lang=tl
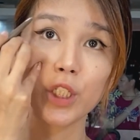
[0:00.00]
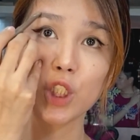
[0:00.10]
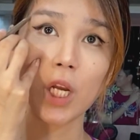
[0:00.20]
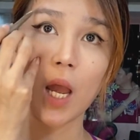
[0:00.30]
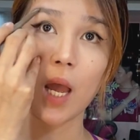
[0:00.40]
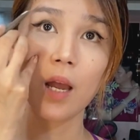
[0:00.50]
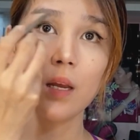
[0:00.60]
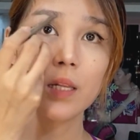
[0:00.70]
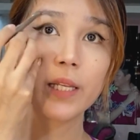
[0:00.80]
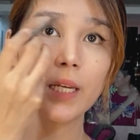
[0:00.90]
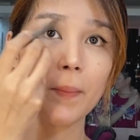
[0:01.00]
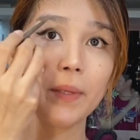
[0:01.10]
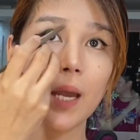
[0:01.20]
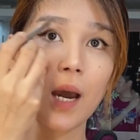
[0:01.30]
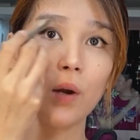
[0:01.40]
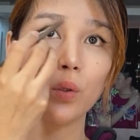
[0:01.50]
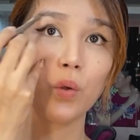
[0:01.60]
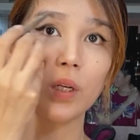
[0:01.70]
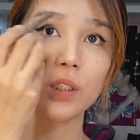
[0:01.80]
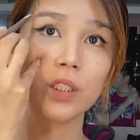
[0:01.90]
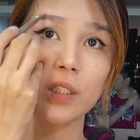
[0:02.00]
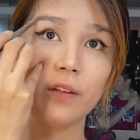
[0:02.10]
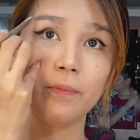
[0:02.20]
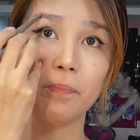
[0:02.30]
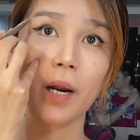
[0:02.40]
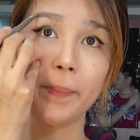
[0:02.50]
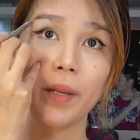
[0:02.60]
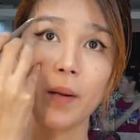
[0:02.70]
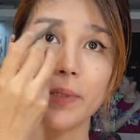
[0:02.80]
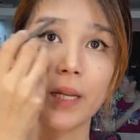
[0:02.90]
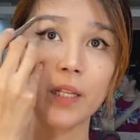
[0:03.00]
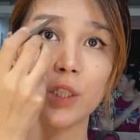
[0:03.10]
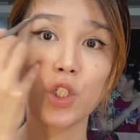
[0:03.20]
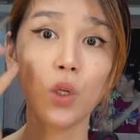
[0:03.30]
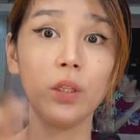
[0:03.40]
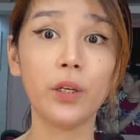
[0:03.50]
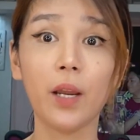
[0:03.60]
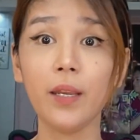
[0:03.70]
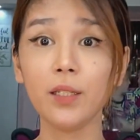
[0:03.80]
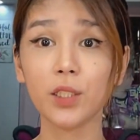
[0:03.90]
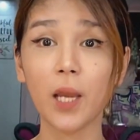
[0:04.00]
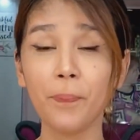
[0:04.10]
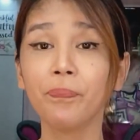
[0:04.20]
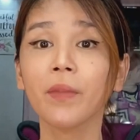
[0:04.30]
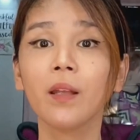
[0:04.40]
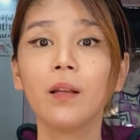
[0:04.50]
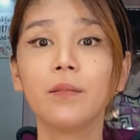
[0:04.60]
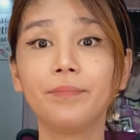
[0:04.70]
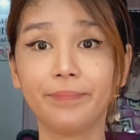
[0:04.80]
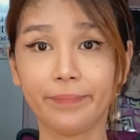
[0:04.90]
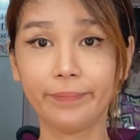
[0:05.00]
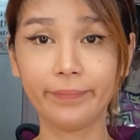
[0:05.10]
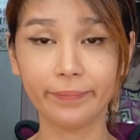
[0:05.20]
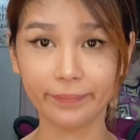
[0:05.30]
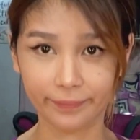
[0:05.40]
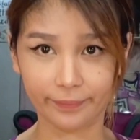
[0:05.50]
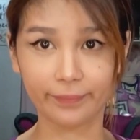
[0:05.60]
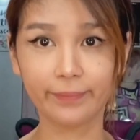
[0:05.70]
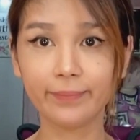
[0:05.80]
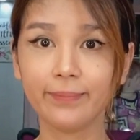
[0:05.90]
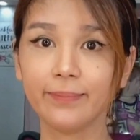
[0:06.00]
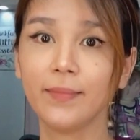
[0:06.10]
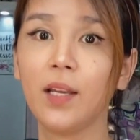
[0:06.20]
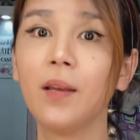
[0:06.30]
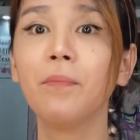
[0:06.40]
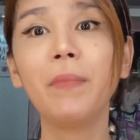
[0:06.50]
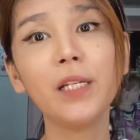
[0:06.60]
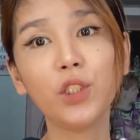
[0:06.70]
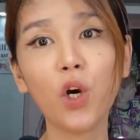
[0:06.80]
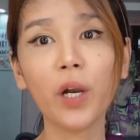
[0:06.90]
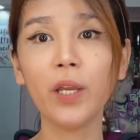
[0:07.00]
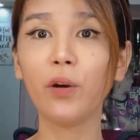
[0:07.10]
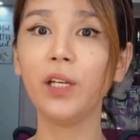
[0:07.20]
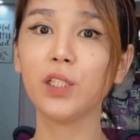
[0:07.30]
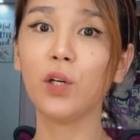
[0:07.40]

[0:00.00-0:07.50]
siya. Sinabi niya, how to achieve Barbie arms and shoulder. Ayan siya. Mm. Medyo okay-okay na siya